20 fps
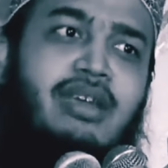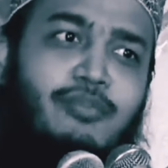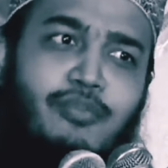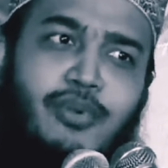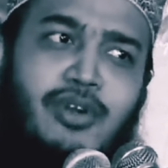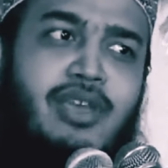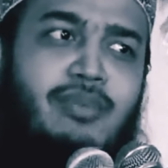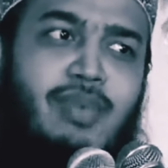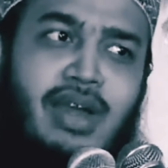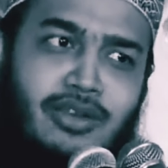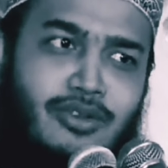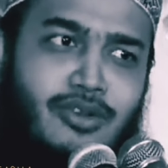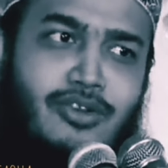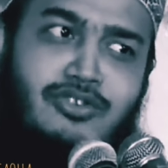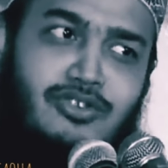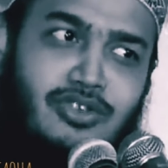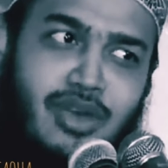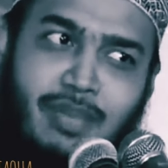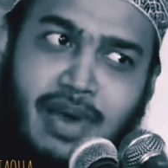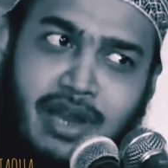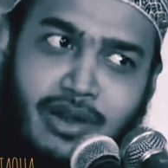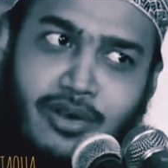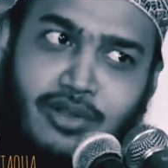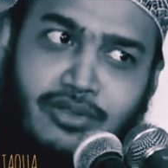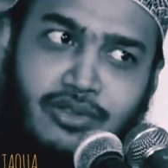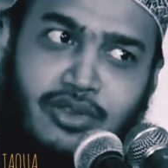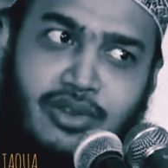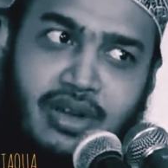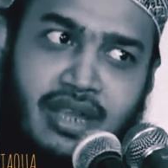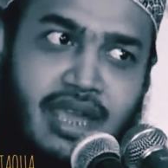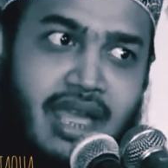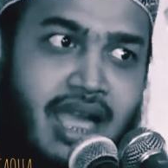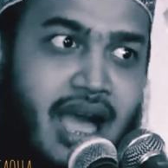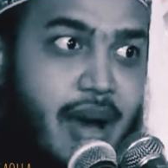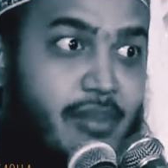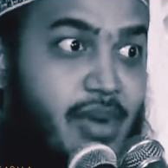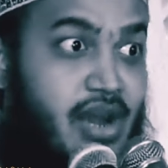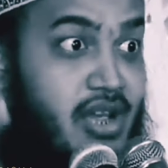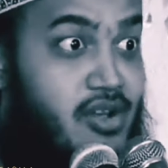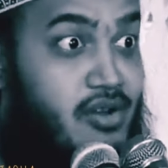পরিমাণ কষ্ট আমার অন্তরে
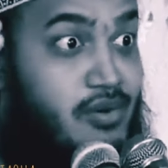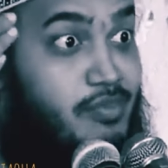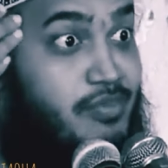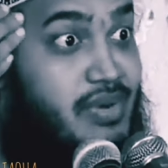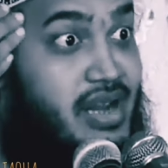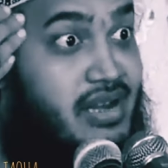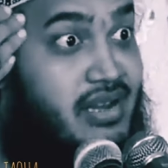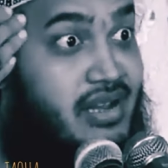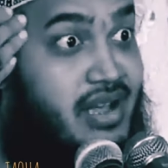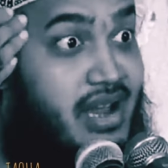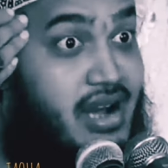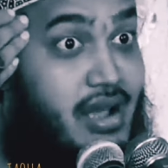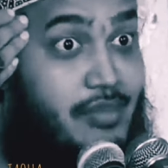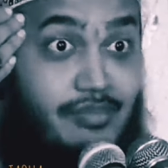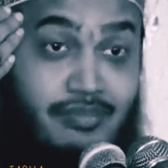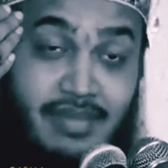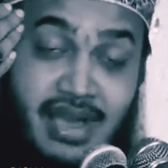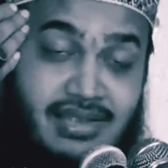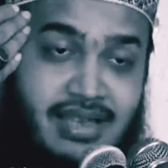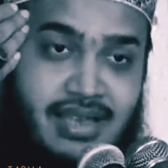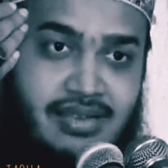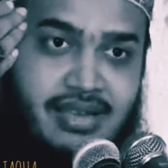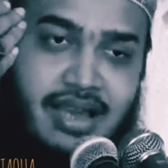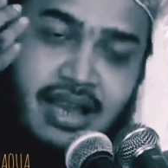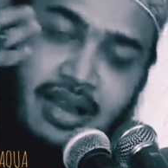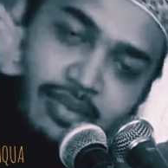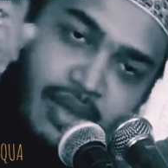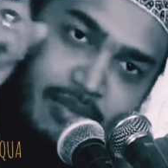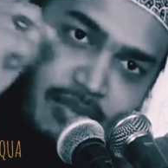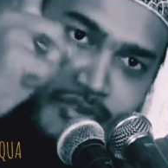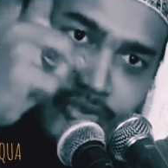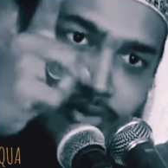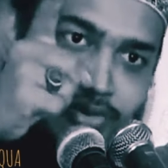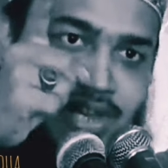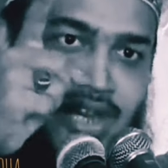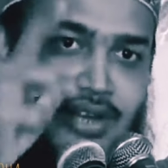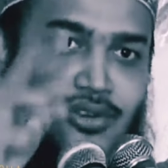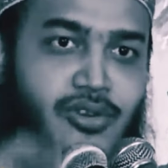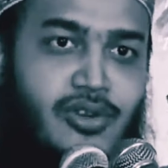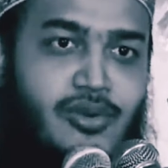আমার এখন ব্রেন খারাপ মেজাজ খারাপ আমি
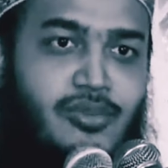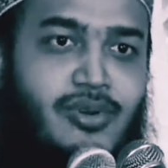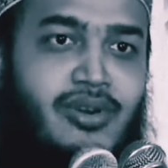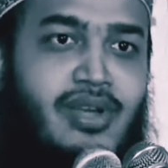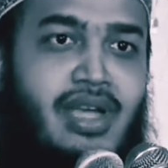সুইসাইড করব।